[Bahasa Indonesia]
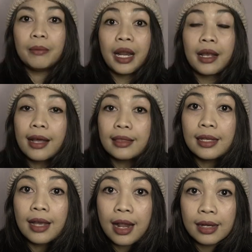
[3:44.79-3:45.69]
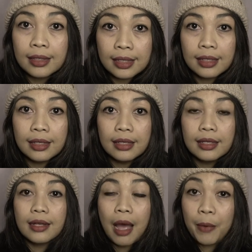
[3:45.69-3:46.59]
Mereka tinggal di
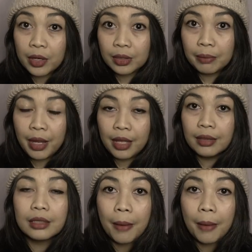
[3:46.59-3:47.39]
apartemen,